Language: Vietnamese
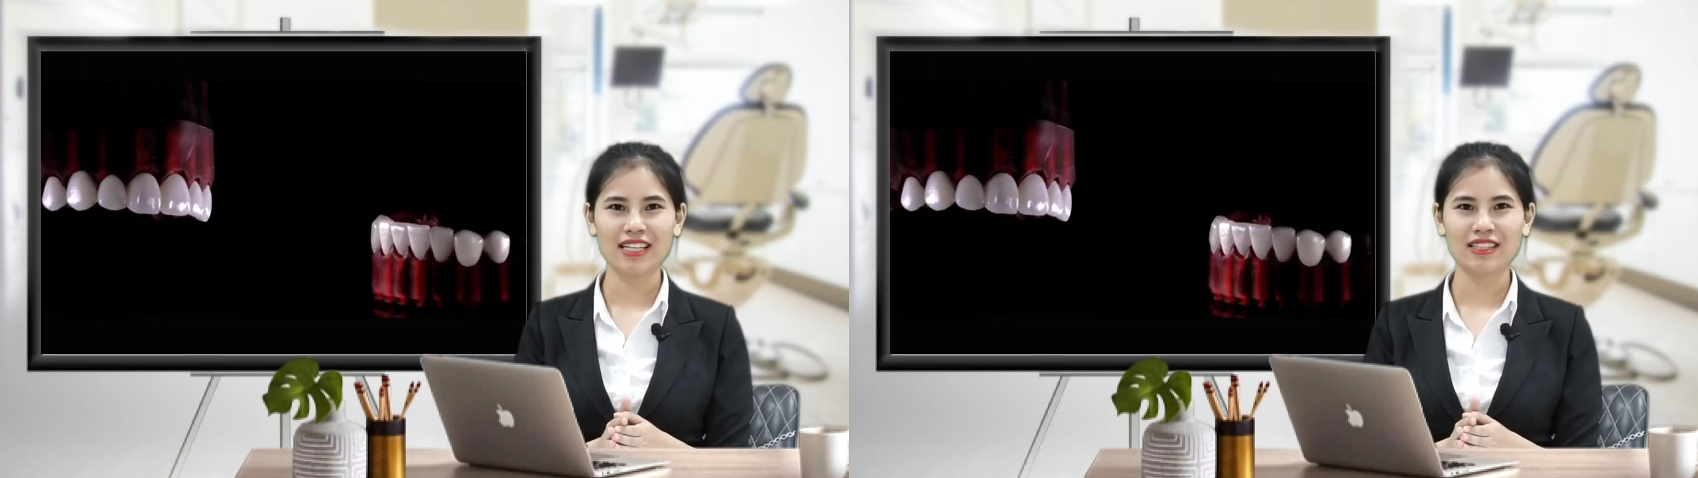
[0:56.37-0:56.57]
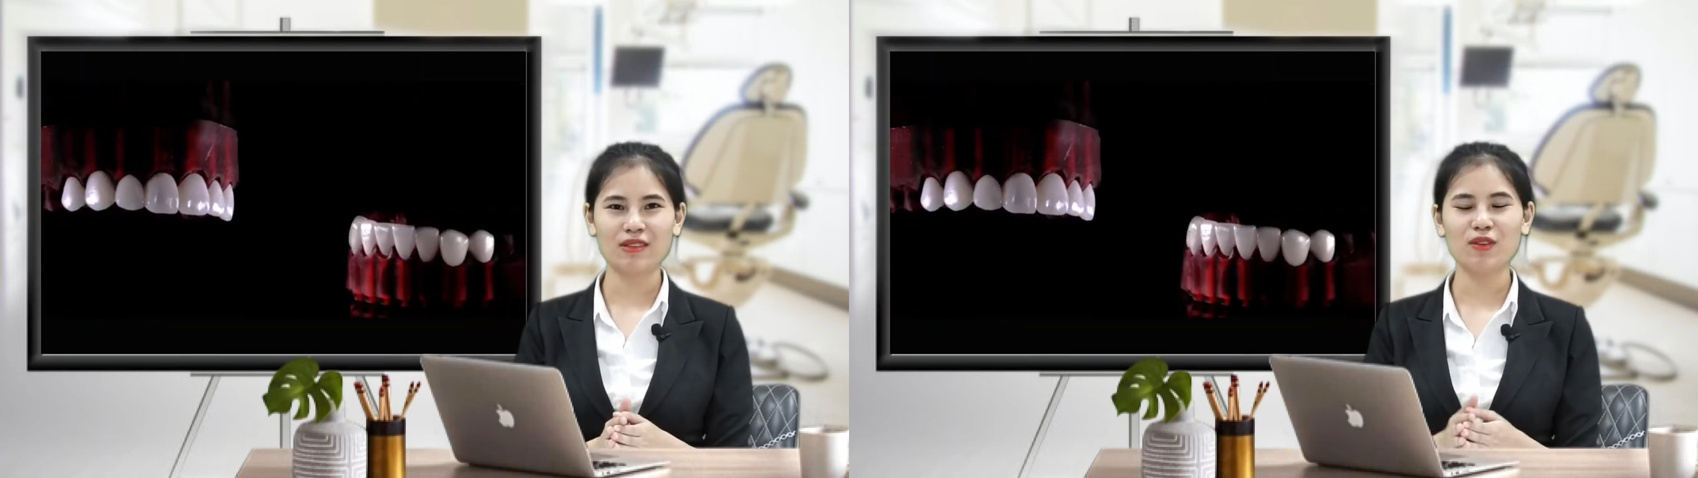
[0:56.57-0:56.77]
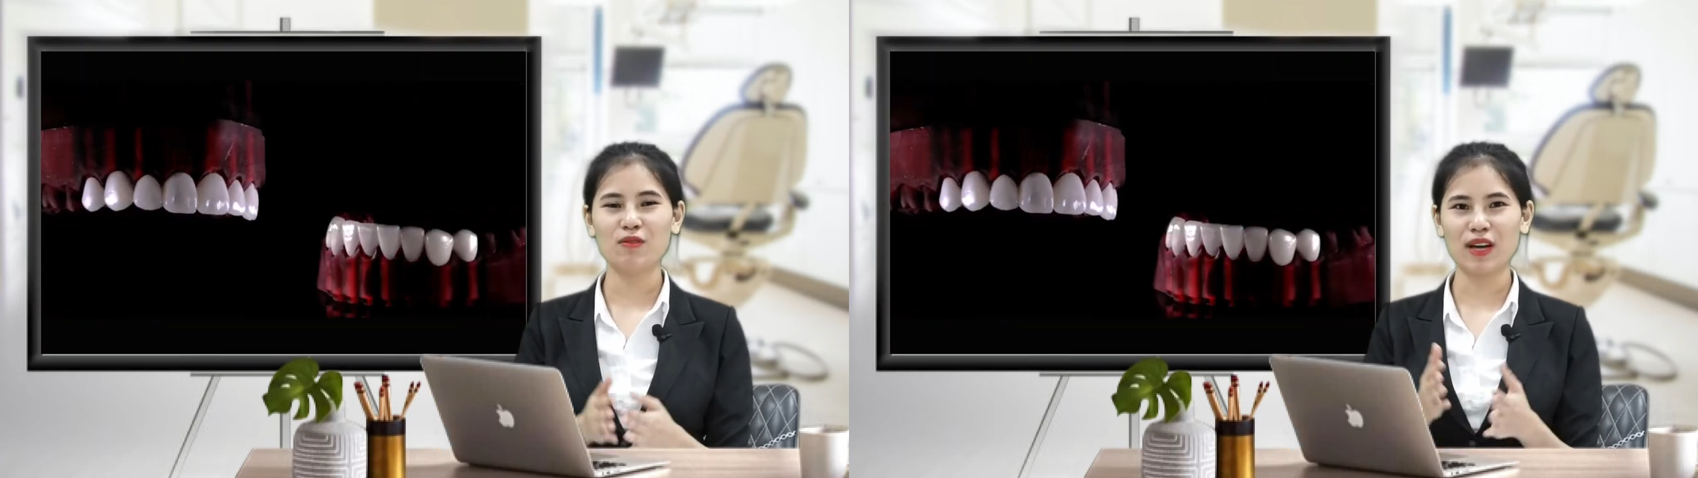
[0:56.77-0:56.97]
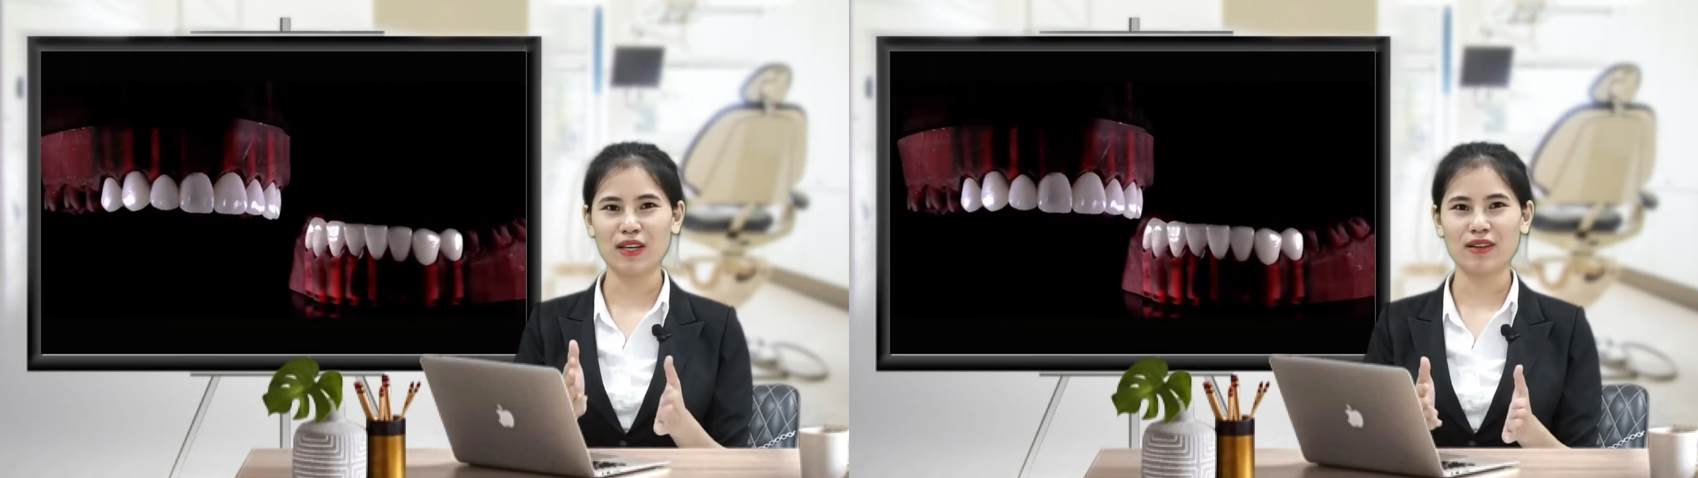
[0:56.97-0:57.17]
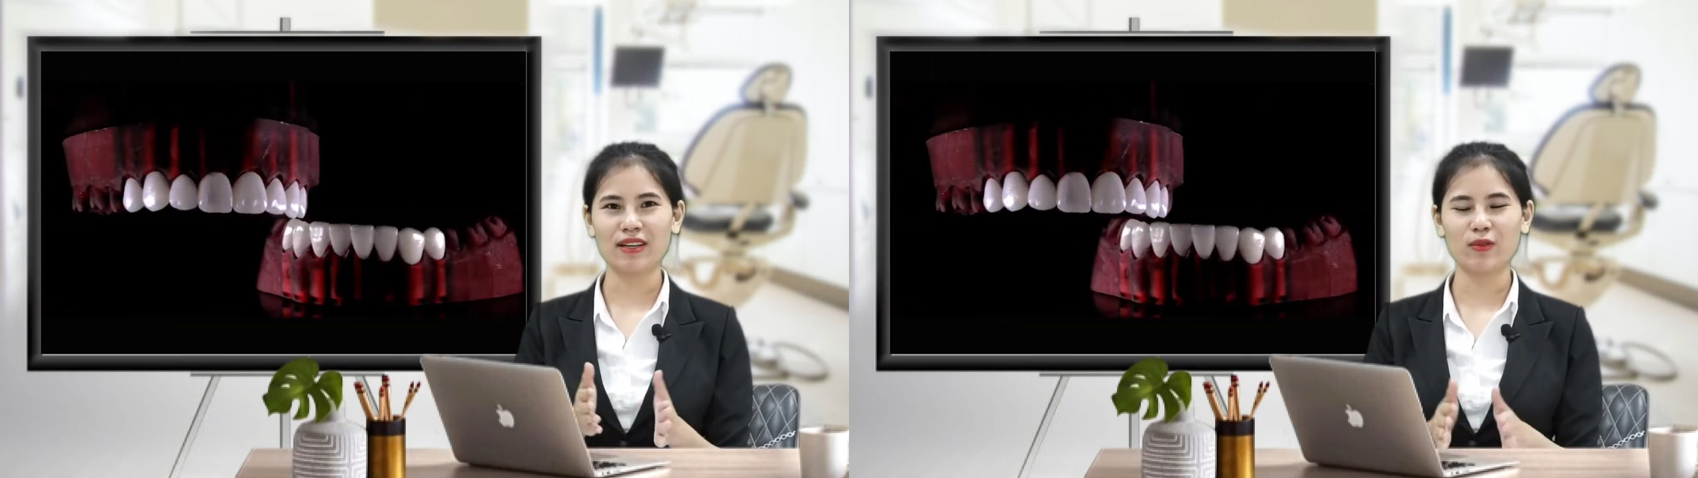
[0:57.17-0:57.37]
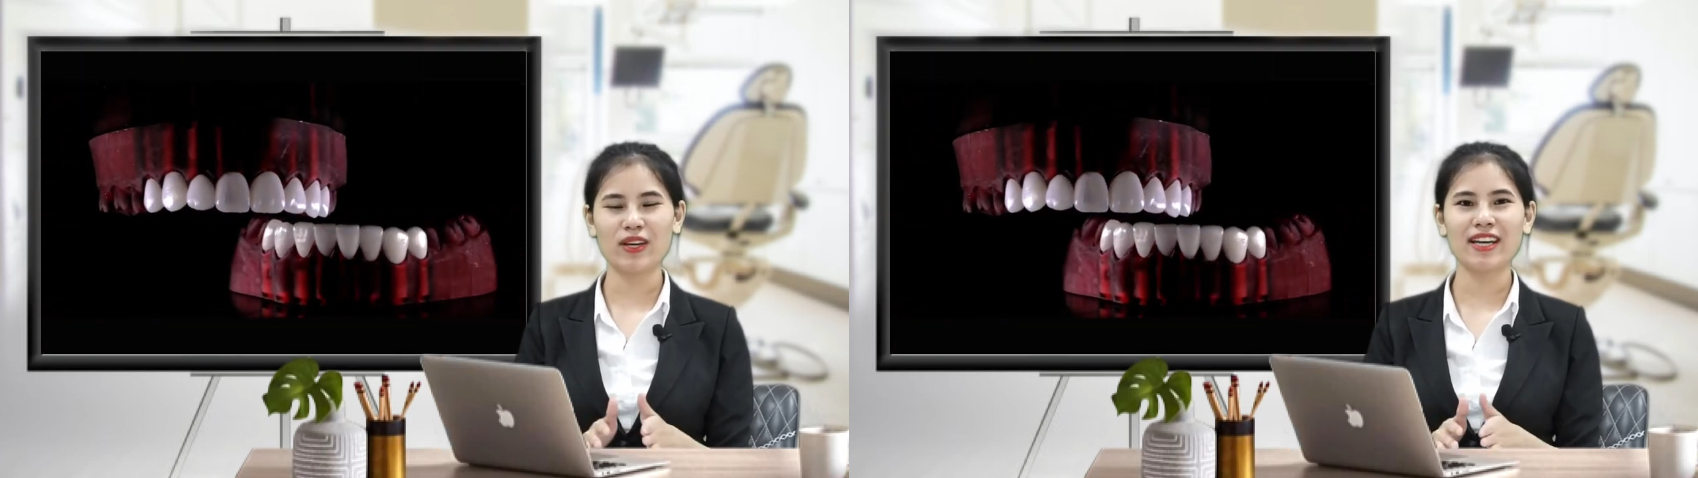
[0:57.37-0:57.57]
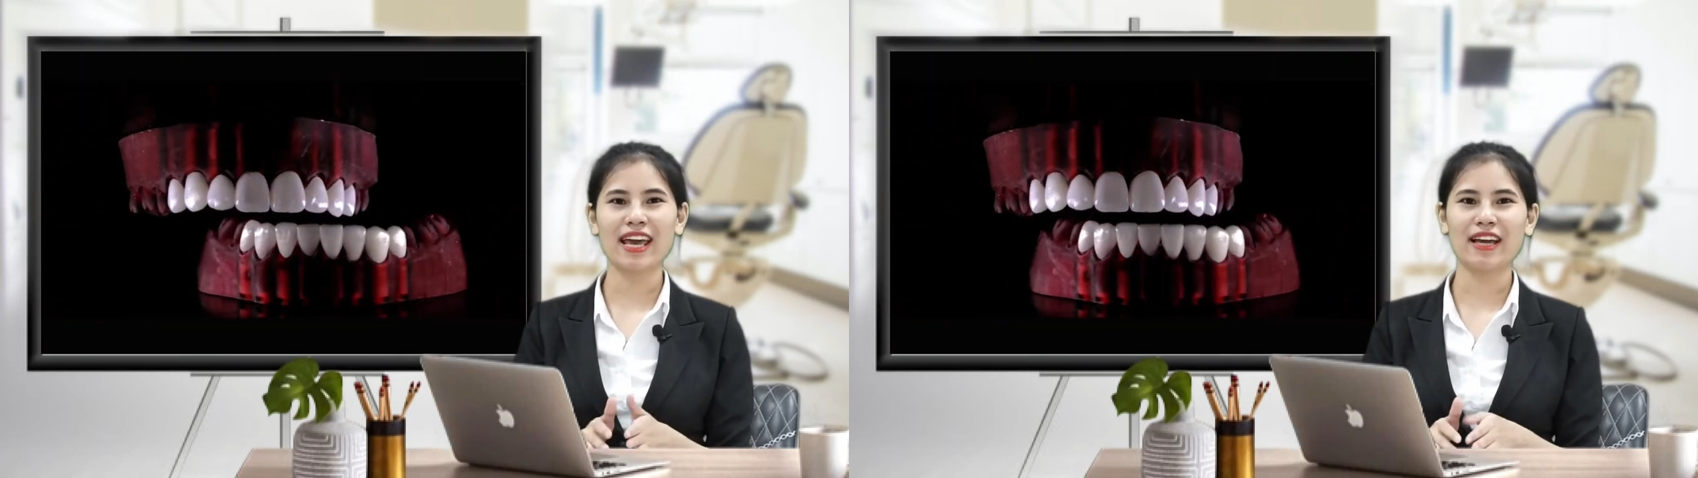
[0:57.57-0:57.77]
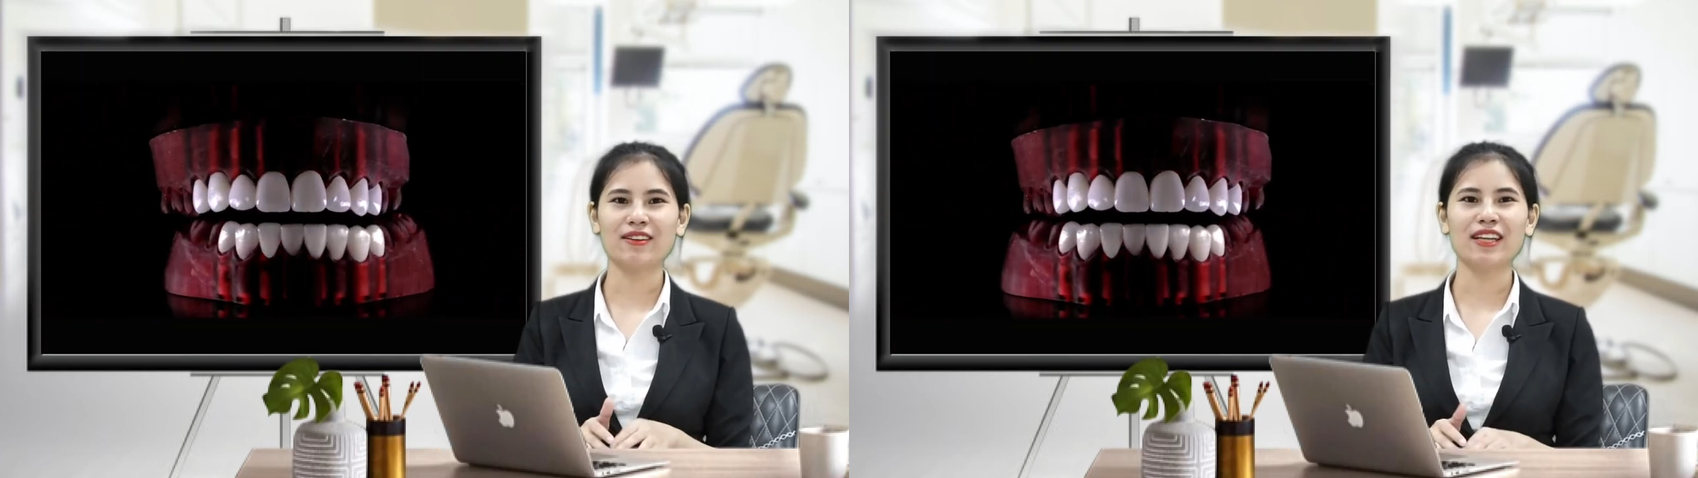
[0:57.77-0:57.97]
Chính vì vậy, quý khách
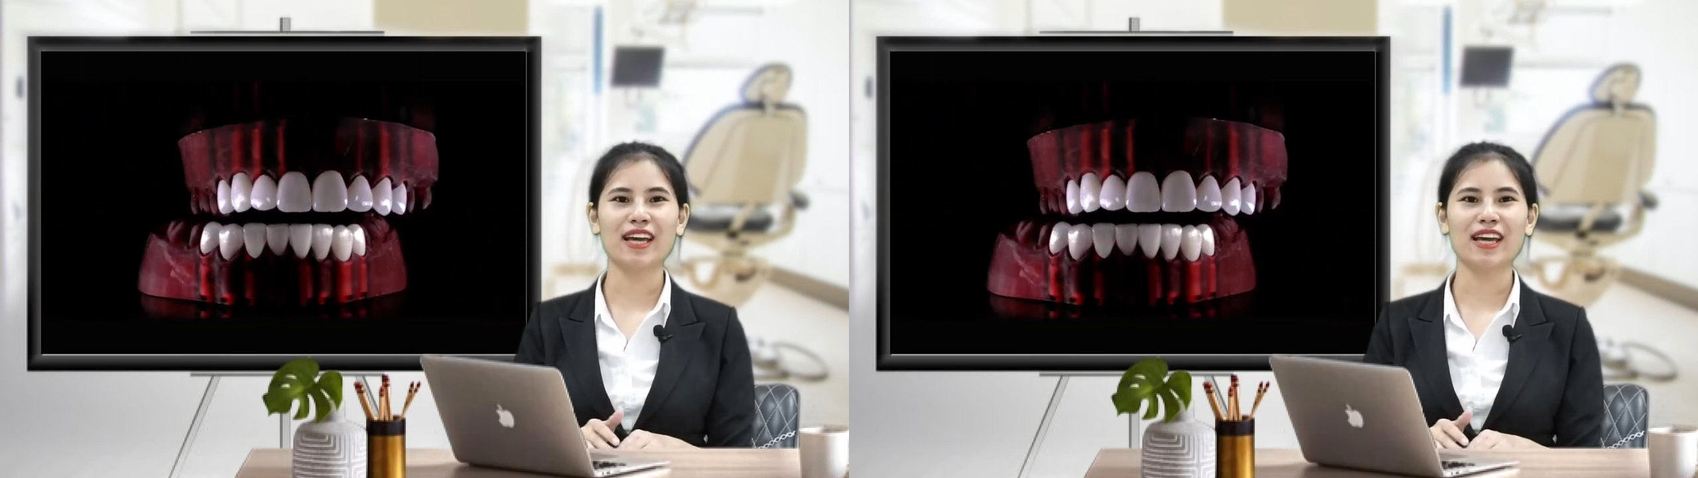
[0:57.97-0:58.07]
hàng có thể